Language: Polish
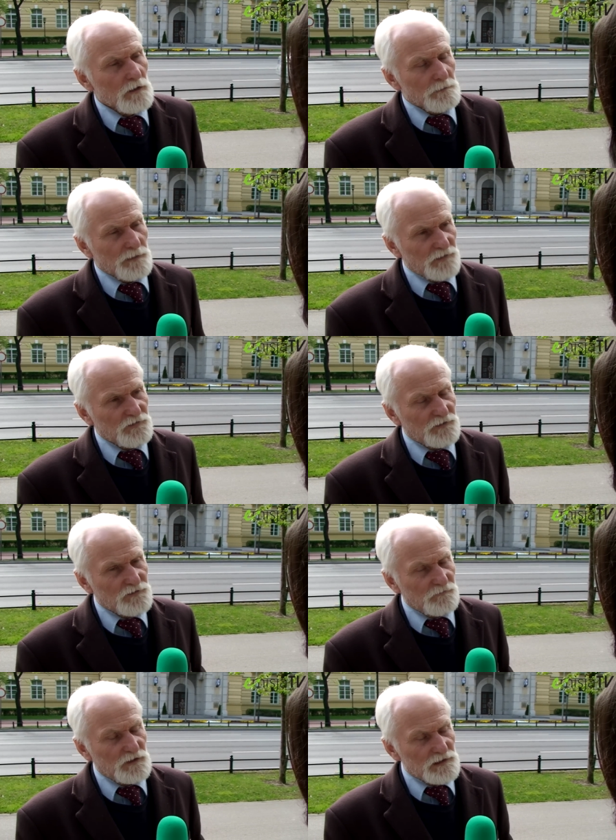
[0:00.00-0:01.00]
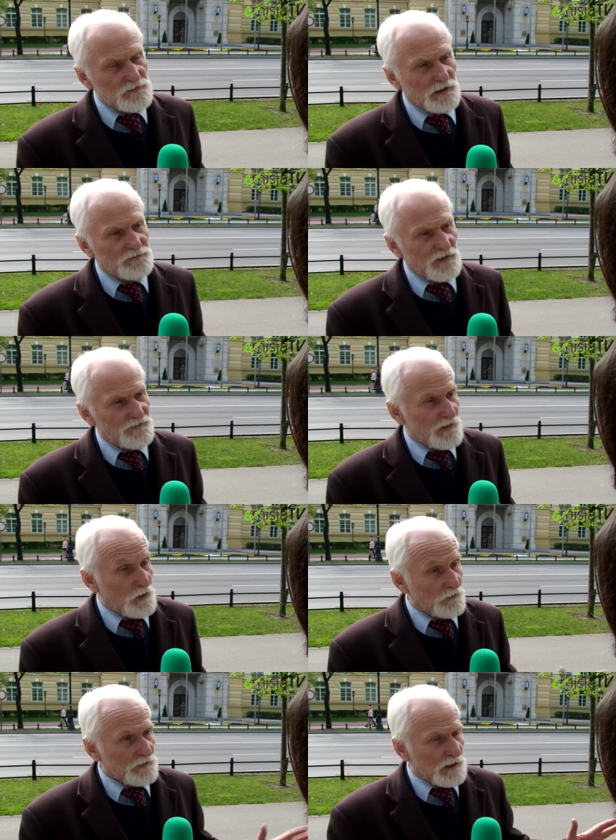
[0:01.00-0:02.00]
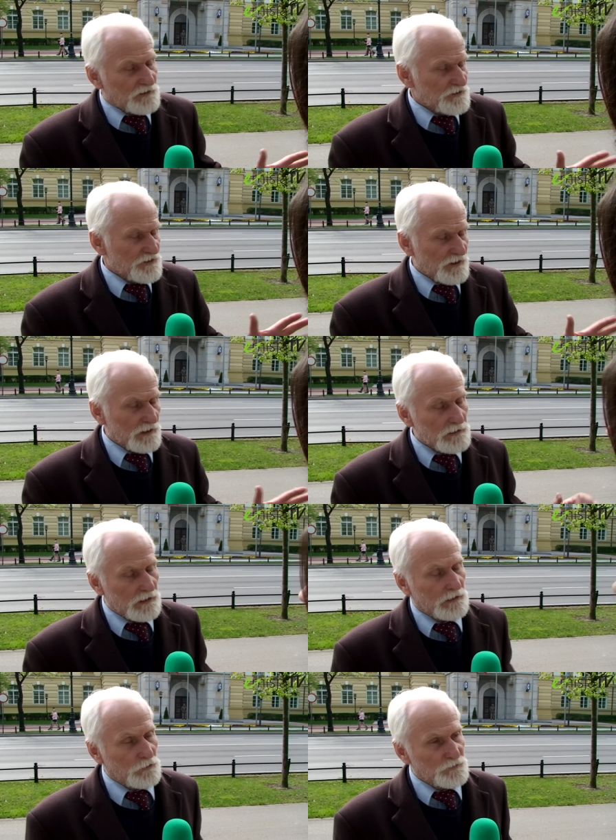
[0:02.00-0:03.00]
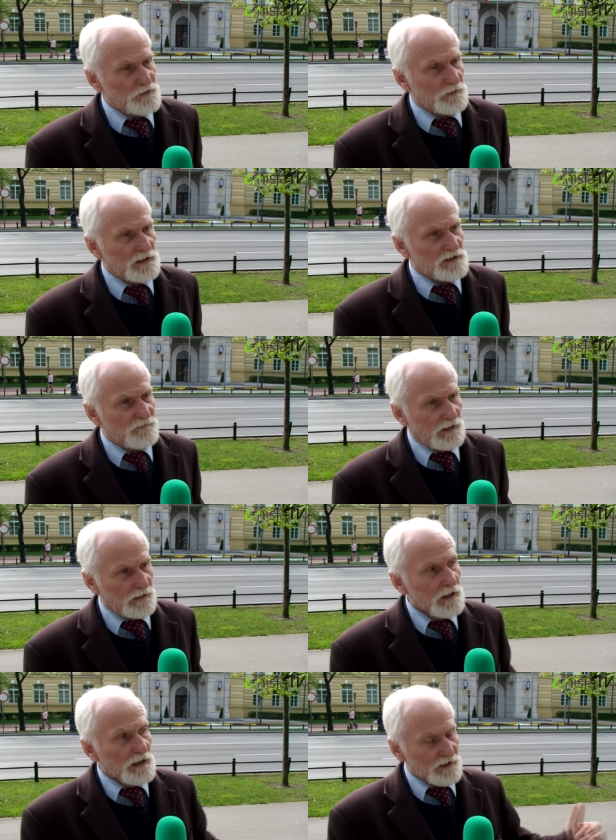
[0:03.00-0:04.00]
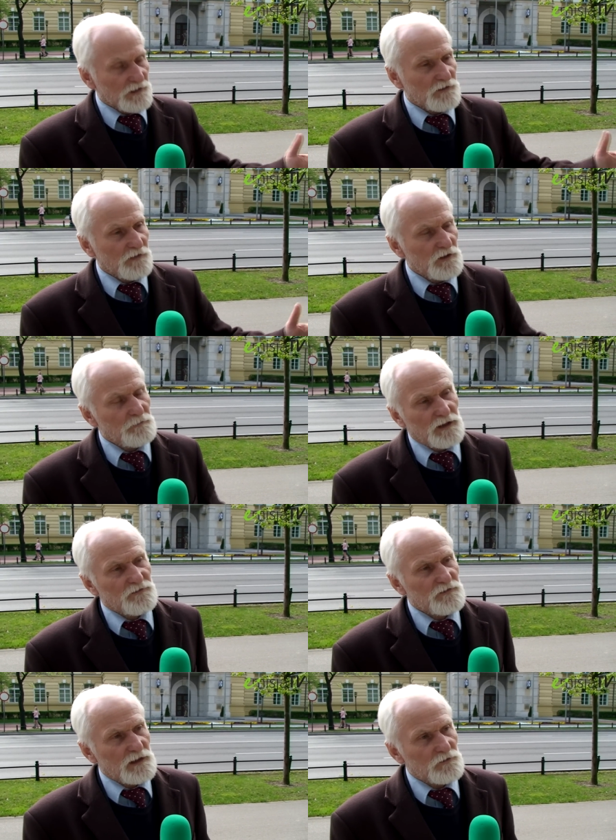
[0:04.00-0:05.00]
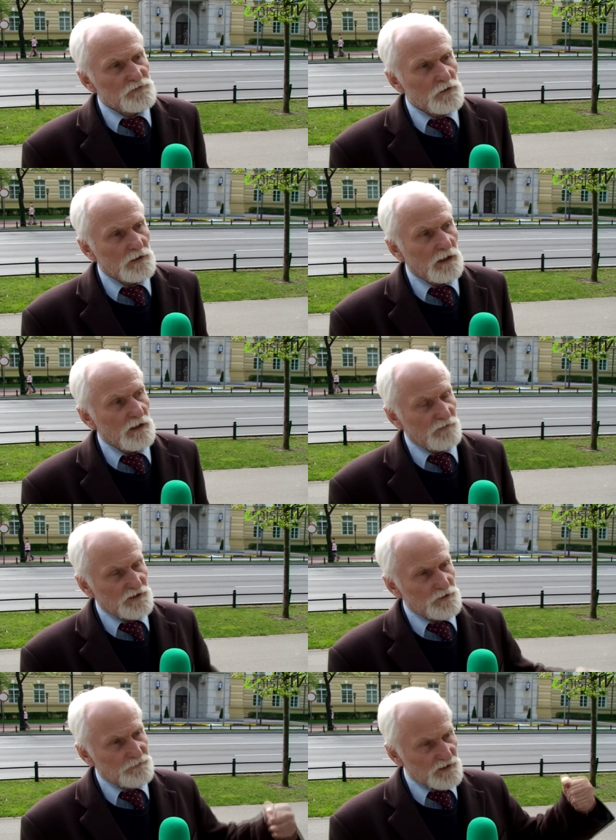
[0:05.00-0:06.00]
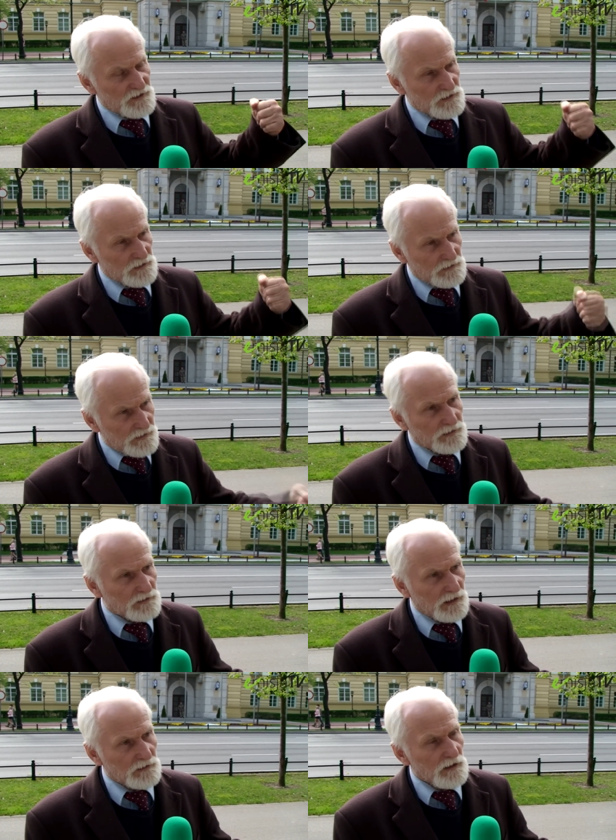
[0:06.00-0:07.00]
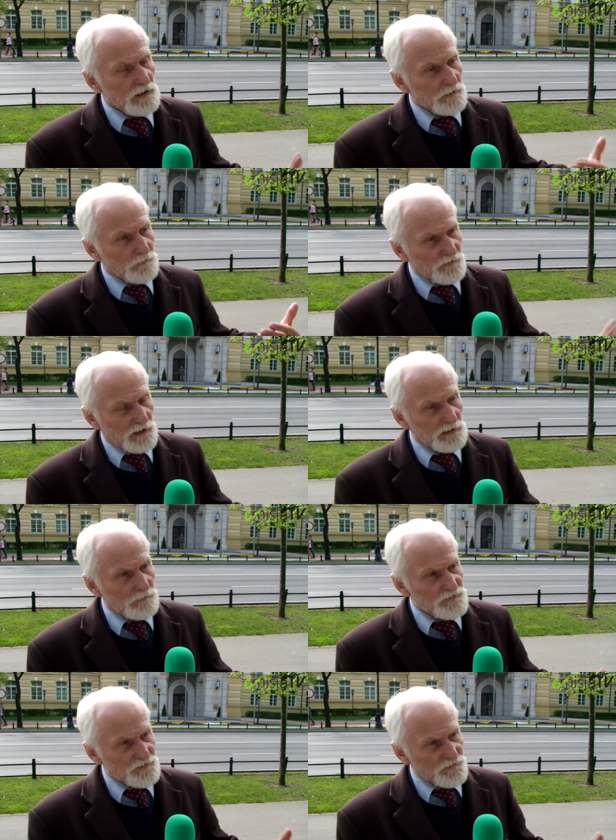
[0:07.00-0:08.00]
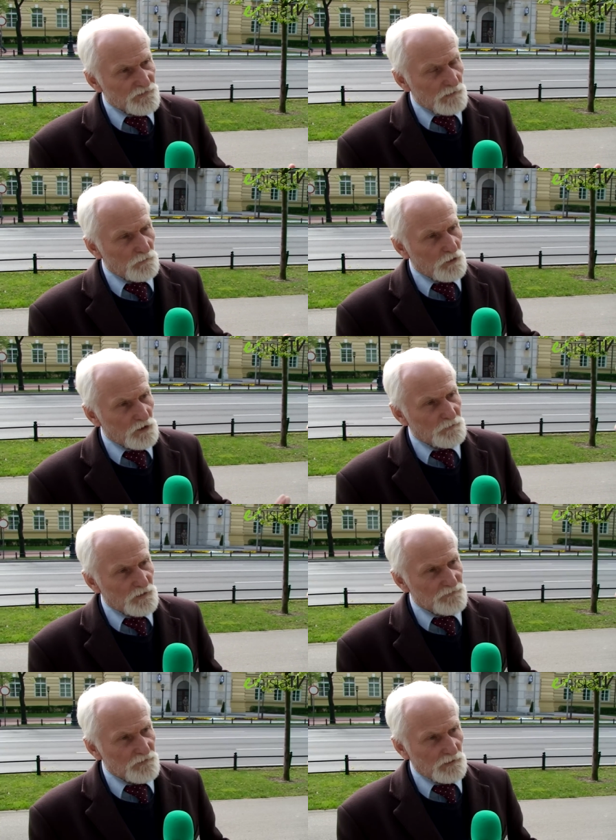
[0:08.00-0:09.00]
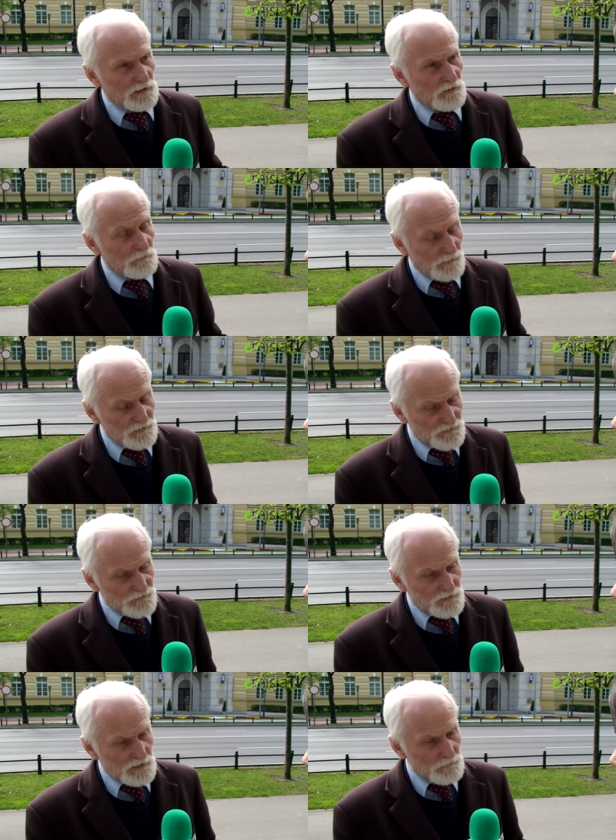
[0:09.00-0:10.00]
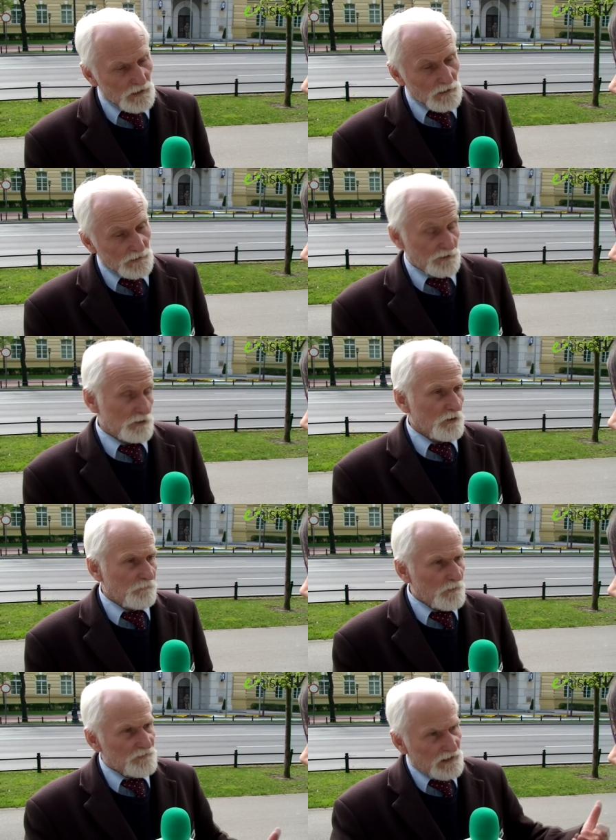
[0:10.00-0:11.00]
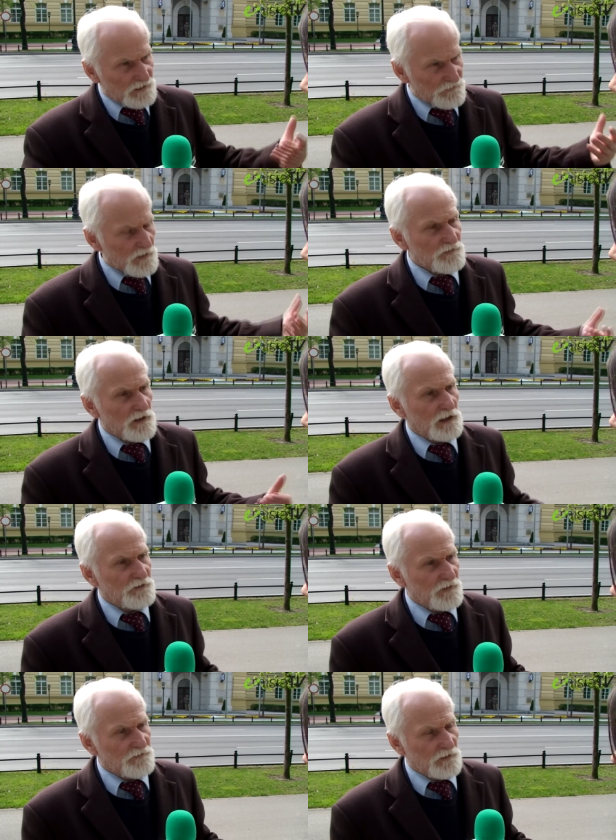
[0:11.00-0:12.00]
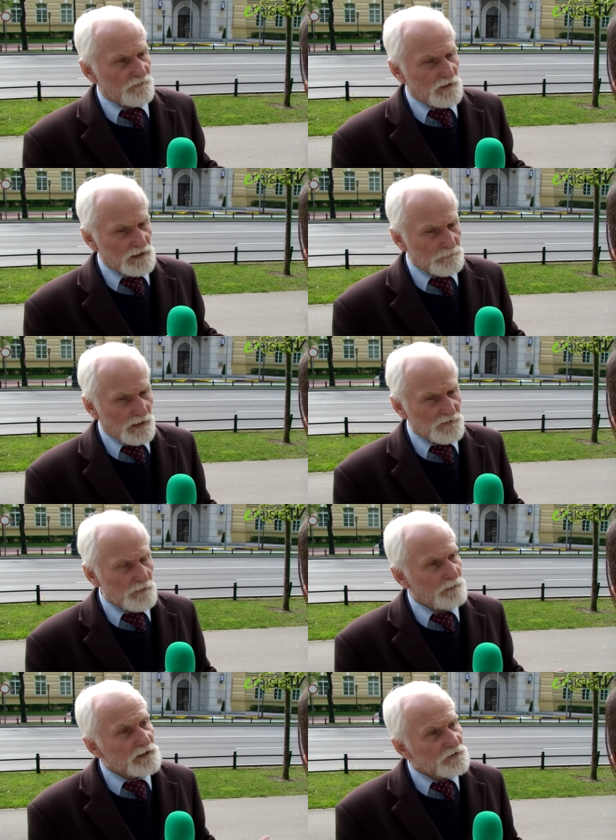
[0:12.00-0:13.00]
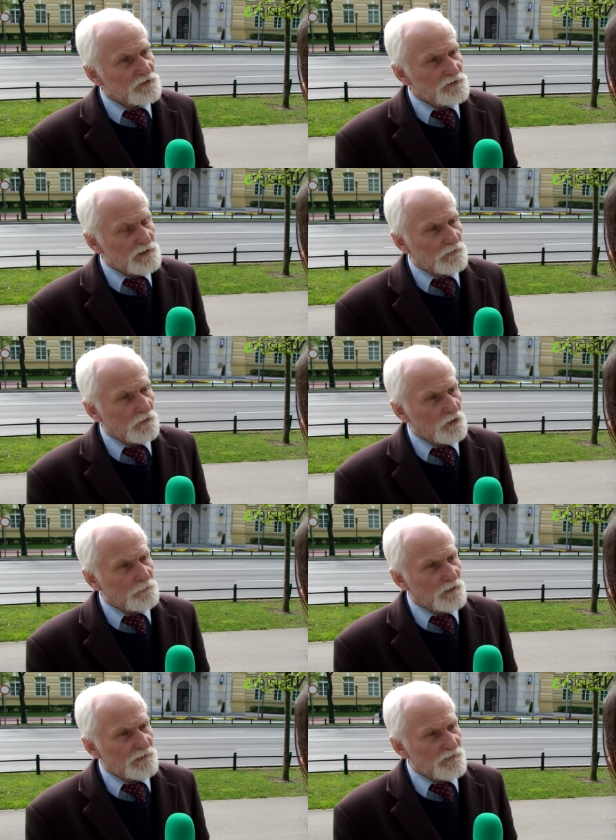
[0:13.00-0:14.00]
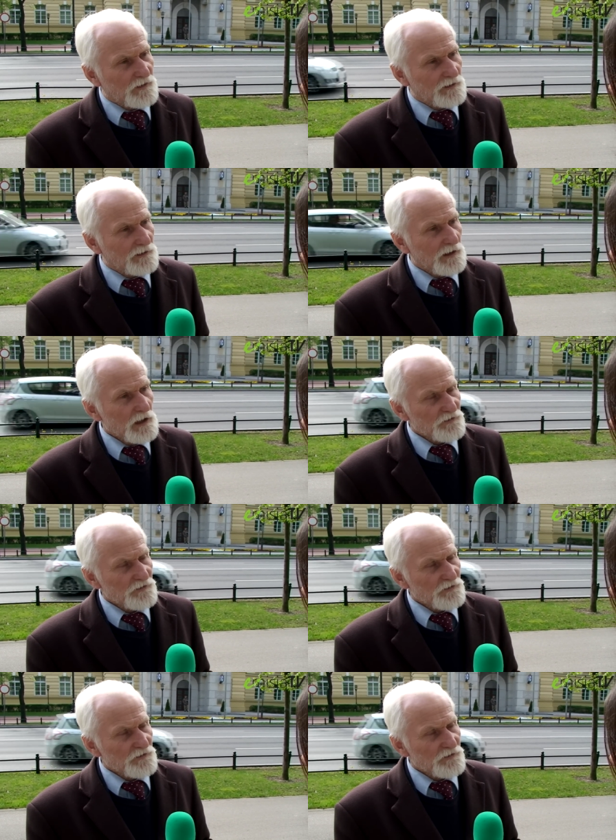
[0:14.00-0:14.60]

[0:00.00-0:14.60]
Nasza cywilizacja zachodnia, chrześcijańska, jak ją byśmy nazwali, jest w tej chwili bardzo zagrożona właśnie przez dyktat powiadam, systemu korporacyjnego. Mamy system nie tylko w Polsce, ale szerzej na świecie coraz bardziej pańszczyźniano-korporacyjny.